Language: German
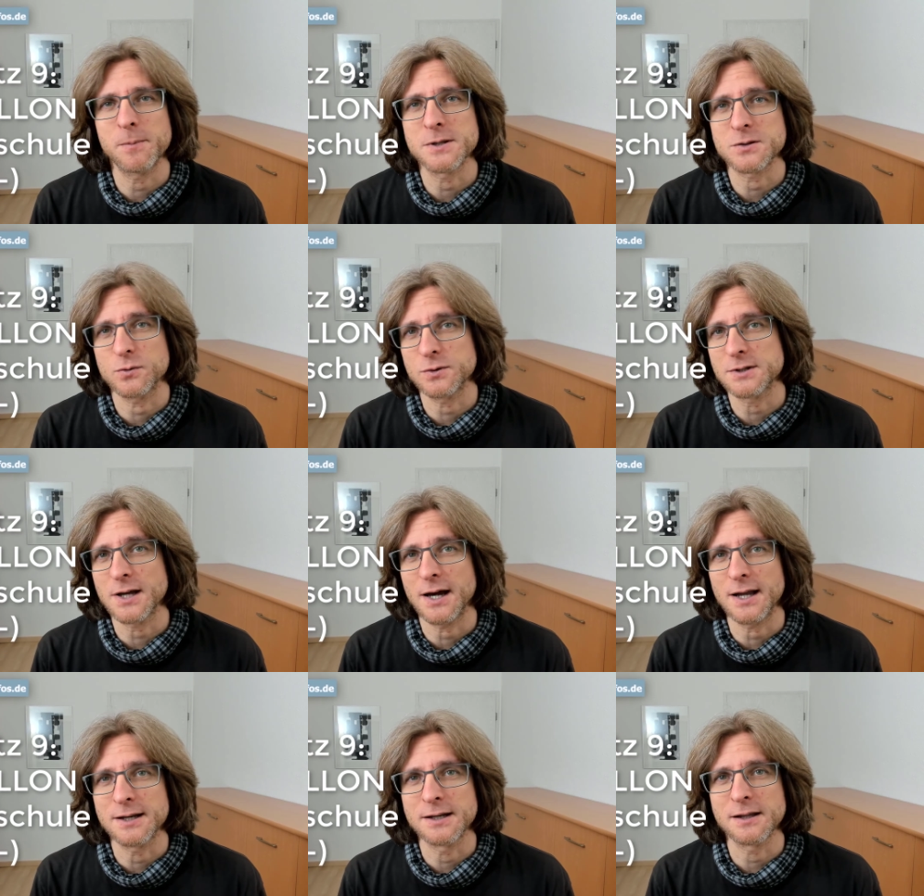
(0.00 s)
es
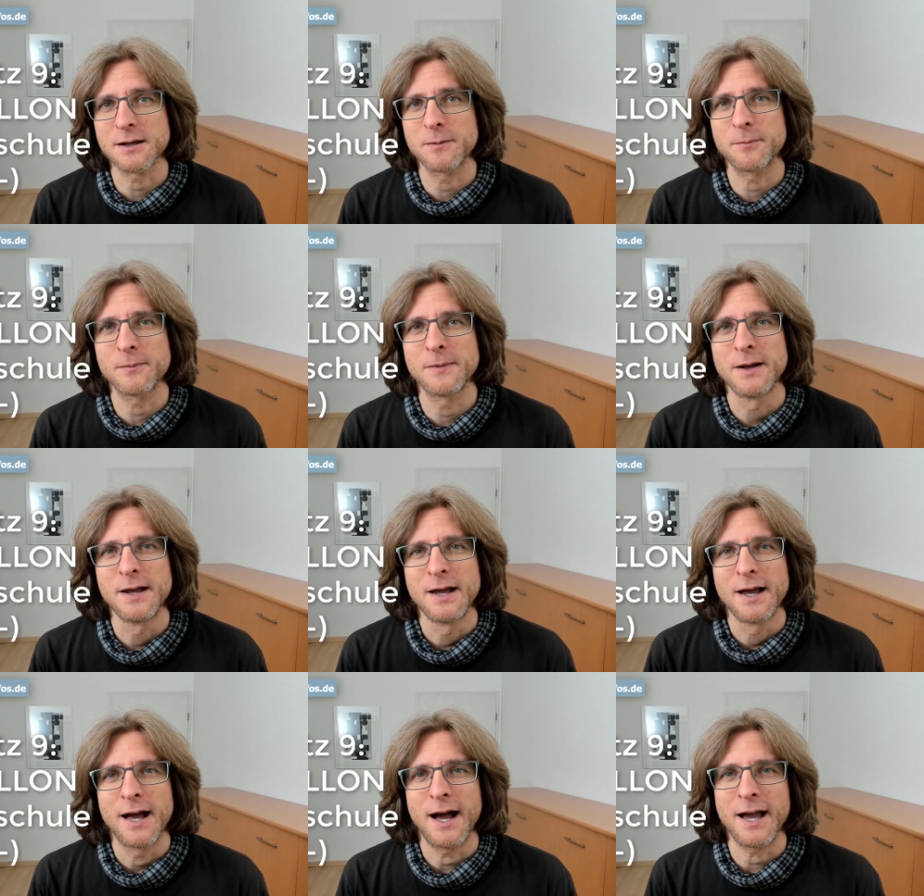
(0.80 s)
unter anderem
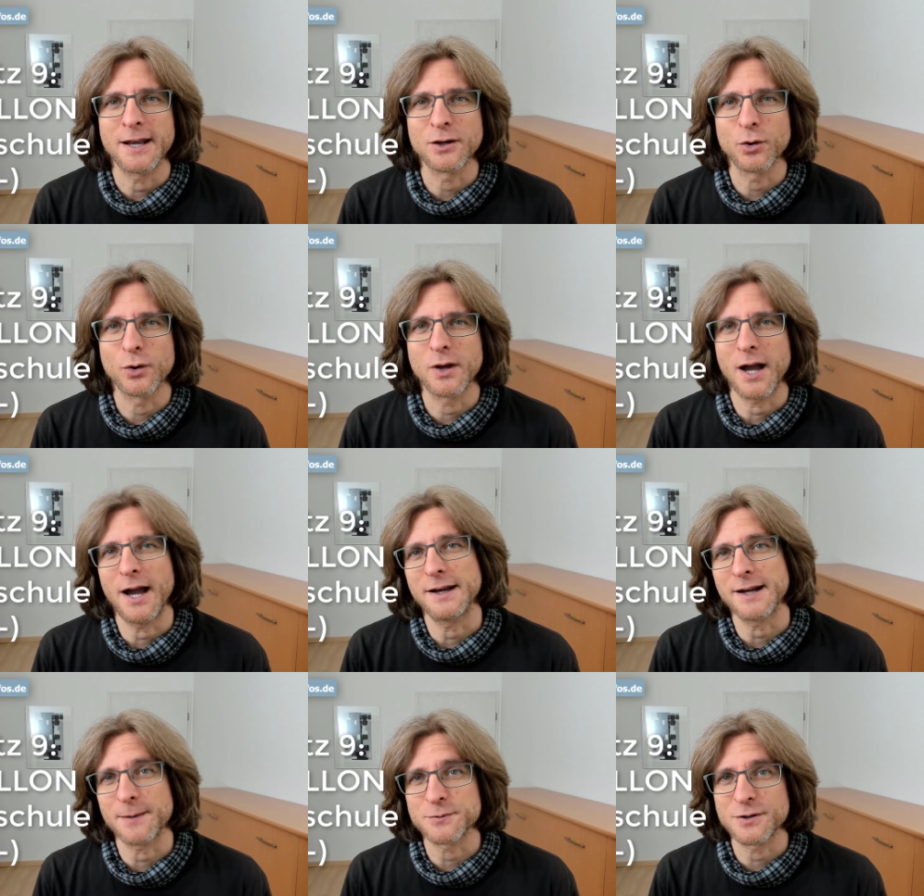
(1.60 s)
Eindrücke
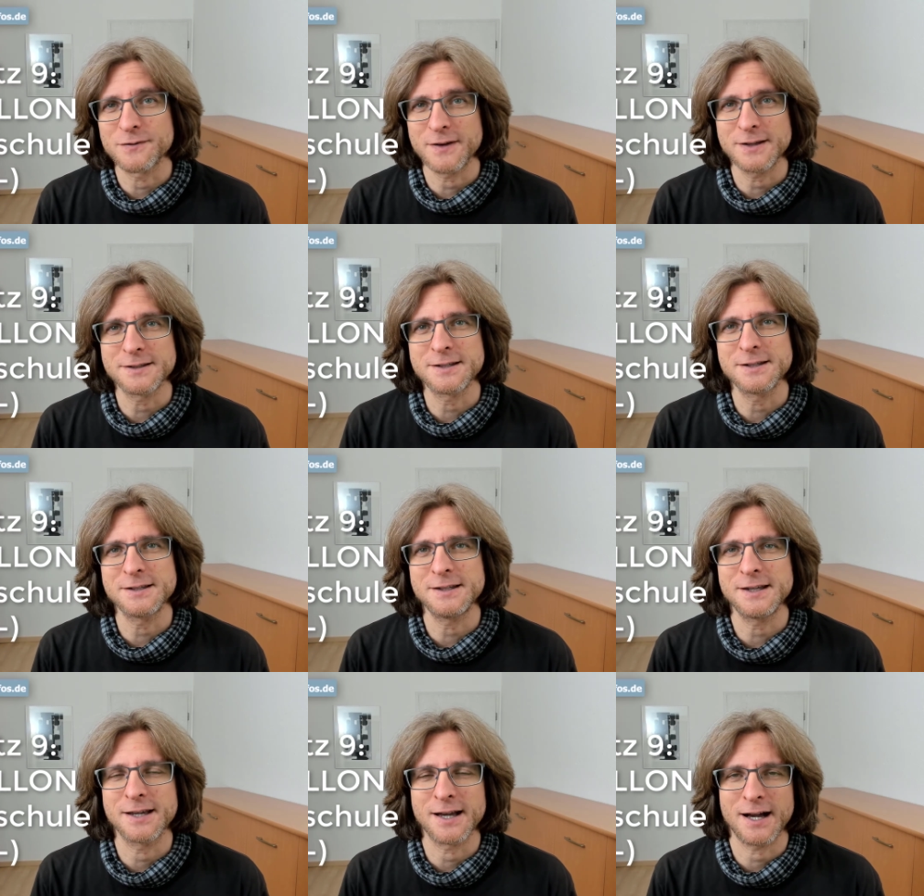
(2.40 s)
einer
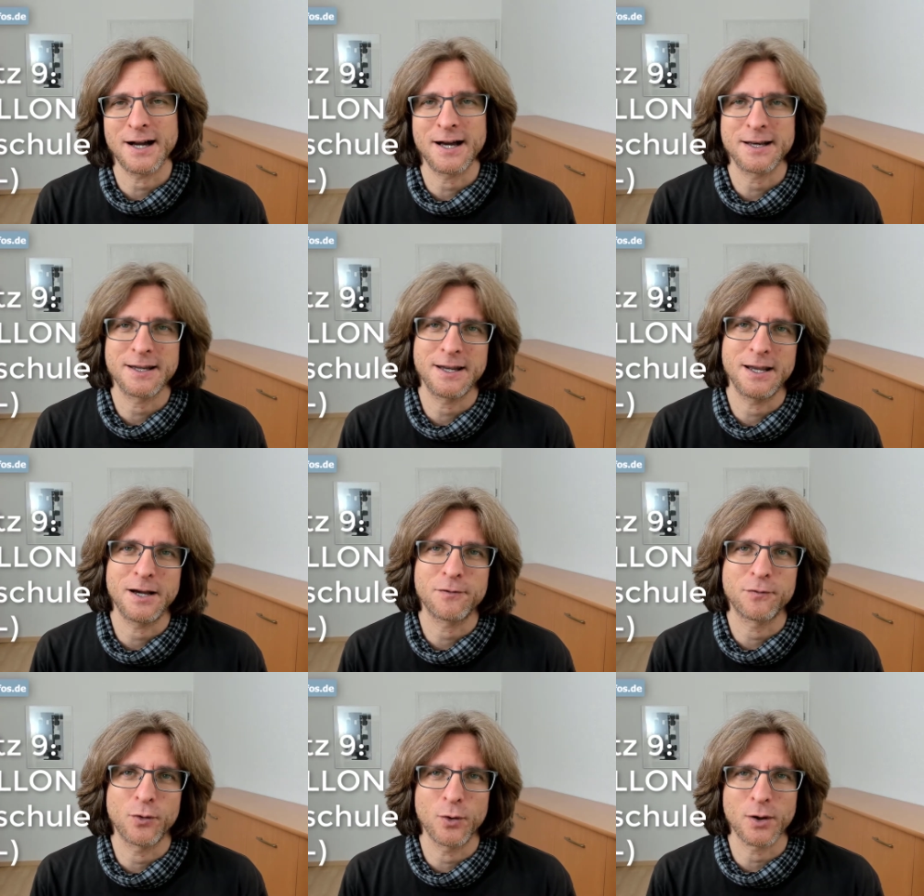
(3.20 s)
Absolventin, die gerade
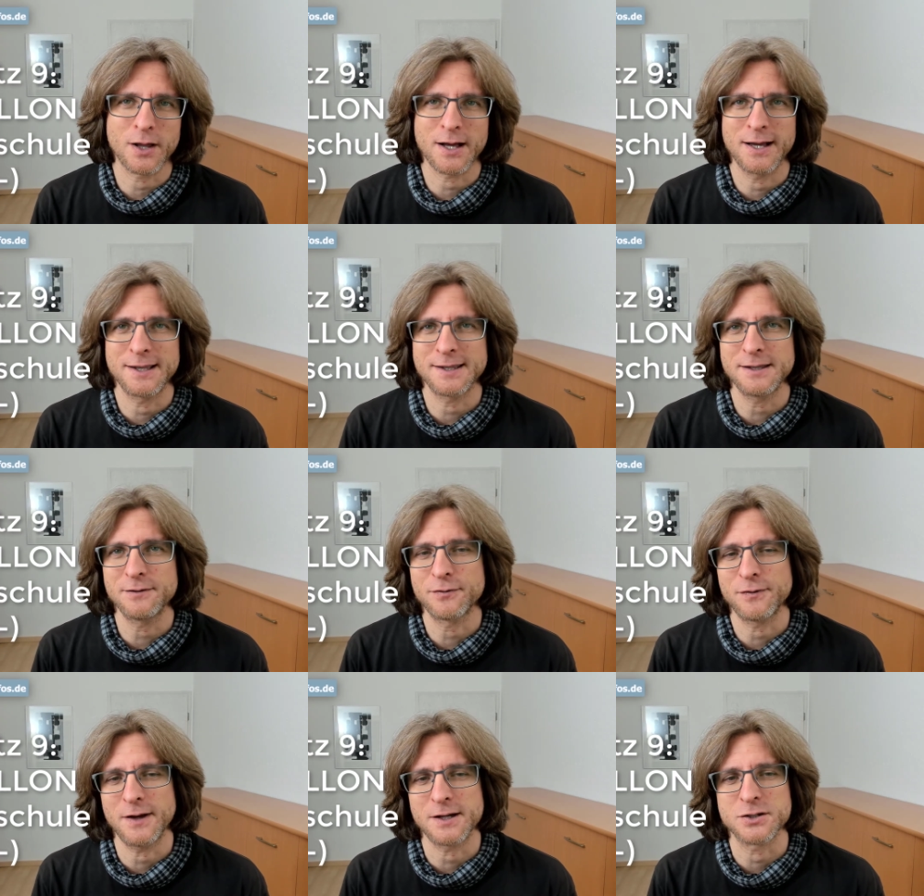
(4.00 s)
erfolgreich ihr
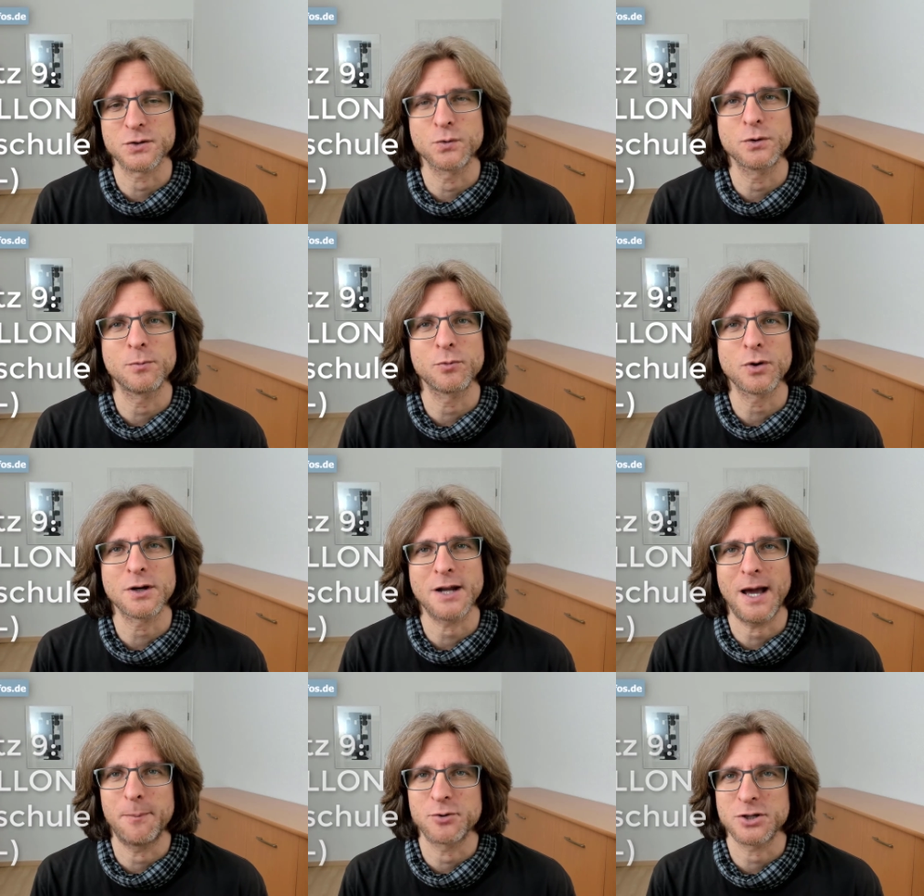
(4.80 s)
Fernstudium
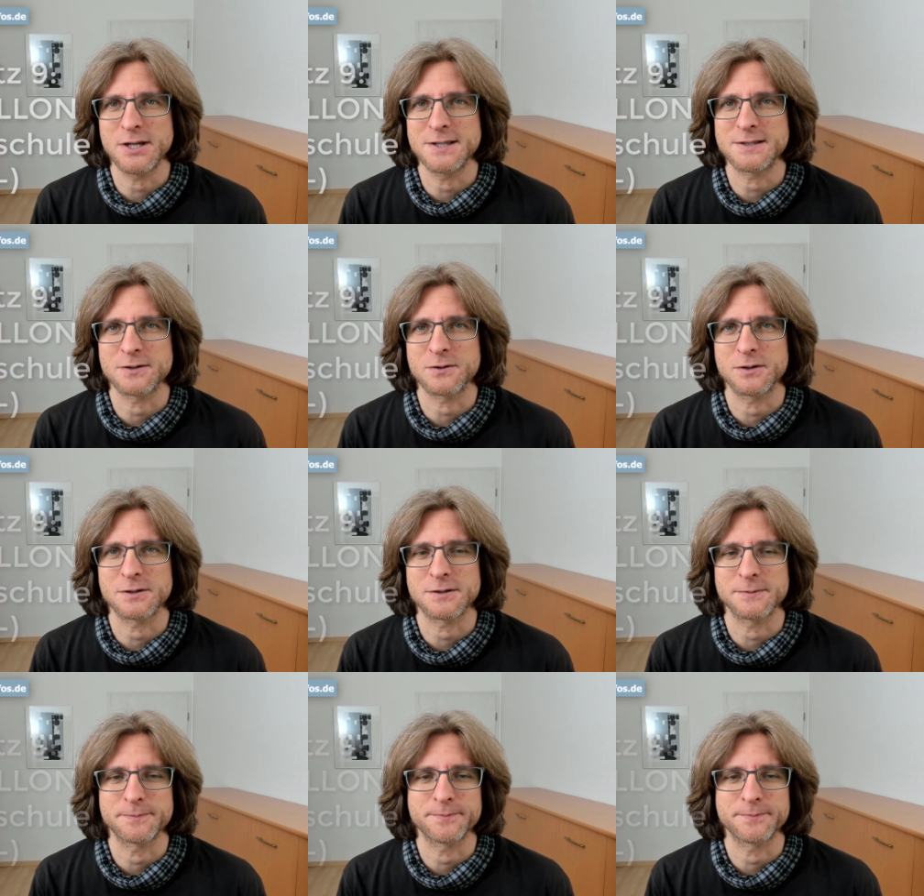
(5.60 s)
dort abschließen konnte.